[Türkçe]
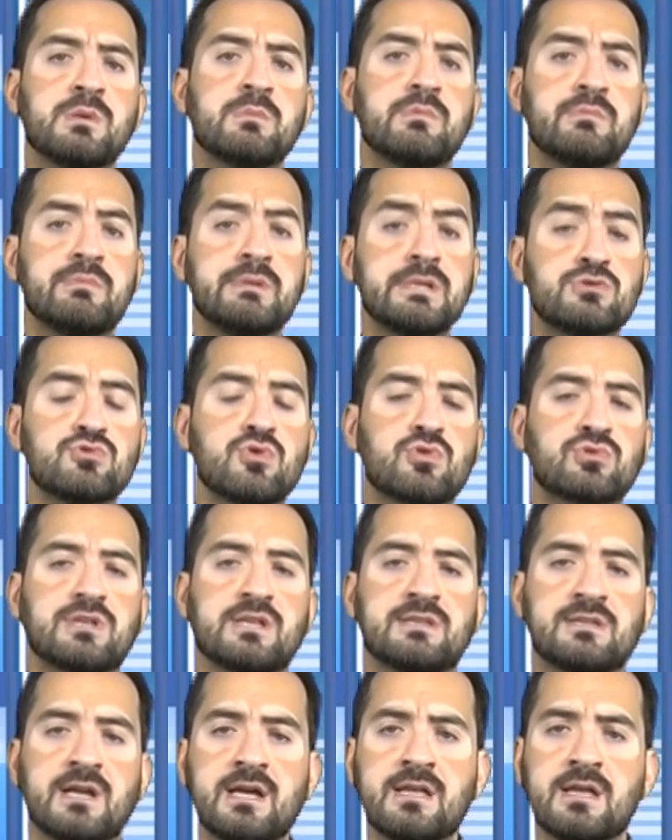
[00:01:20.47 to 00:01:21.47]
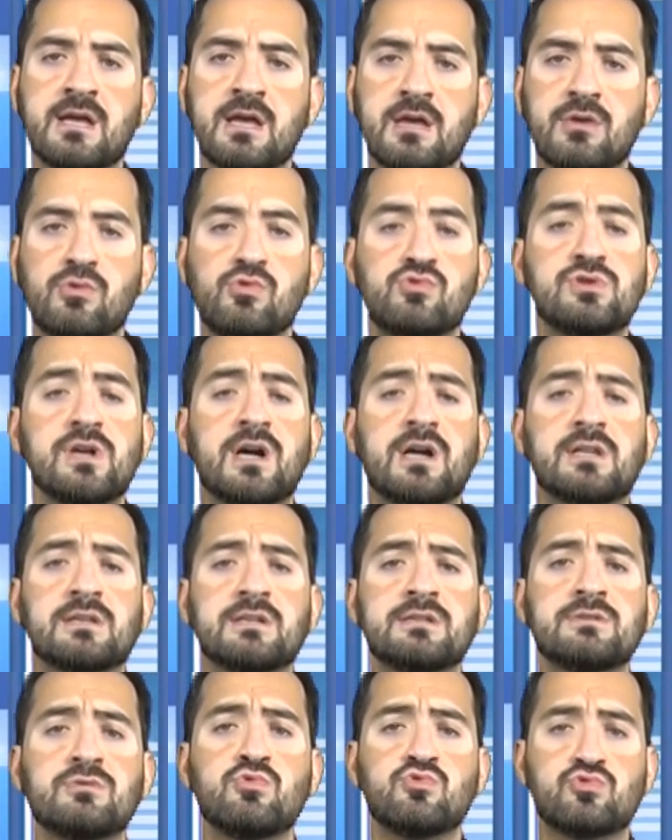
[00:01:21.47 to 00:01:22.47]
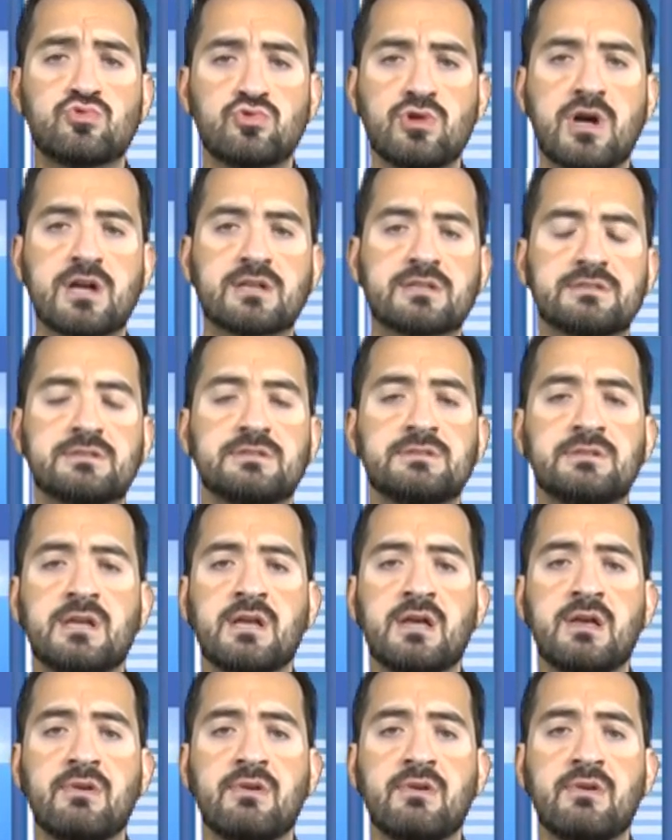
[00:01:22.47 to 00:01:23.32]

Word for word: gibi birçok detay Yüce Allah'ın üstün aklının